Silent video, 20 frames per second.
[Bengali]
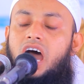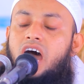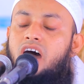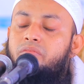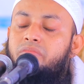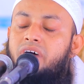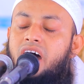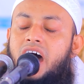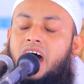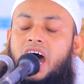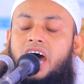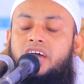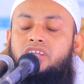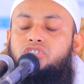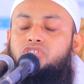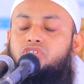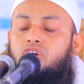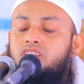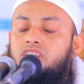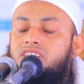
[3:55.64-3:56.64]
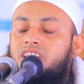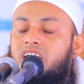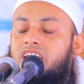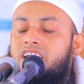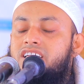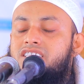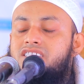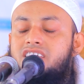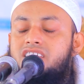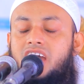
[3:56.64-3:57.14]
আমার
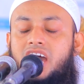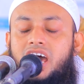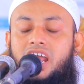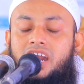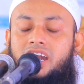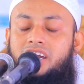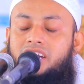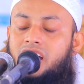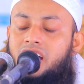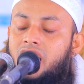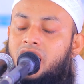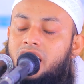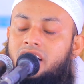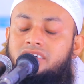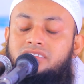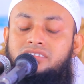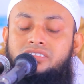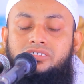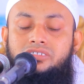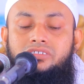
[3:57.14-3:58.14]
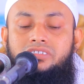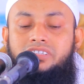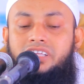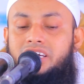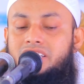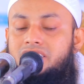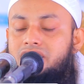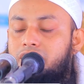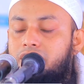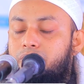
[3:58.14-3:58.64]
সন্তানের চেহারাটা
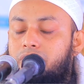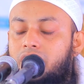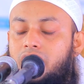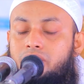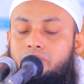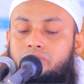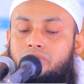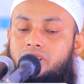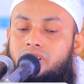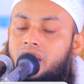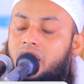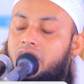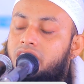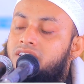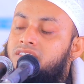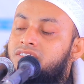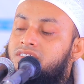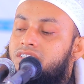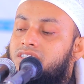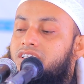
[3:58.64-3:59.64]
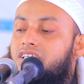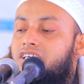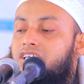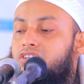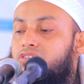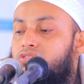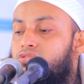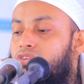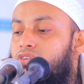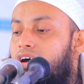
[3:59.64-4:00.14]
দেখতে পারবো না
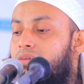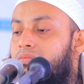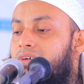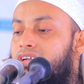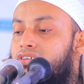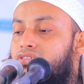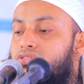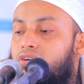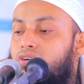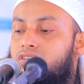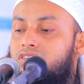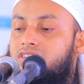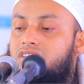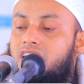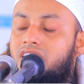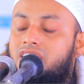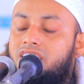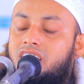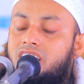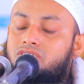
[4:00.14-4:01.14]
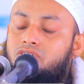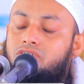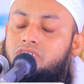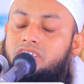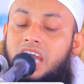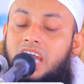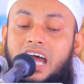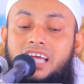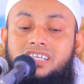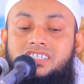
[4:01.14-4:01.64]
কিন্তু আমার সন্তানটা যদি
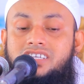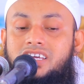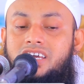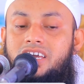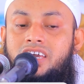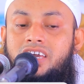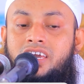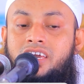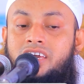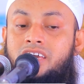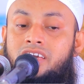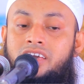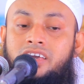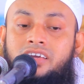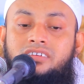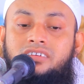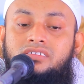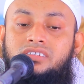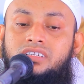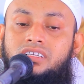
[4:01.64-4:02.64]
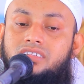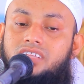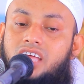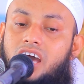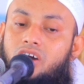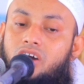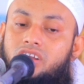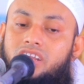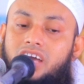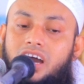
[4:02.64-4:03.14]
আসে
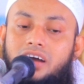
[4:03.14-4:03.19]
তাহলে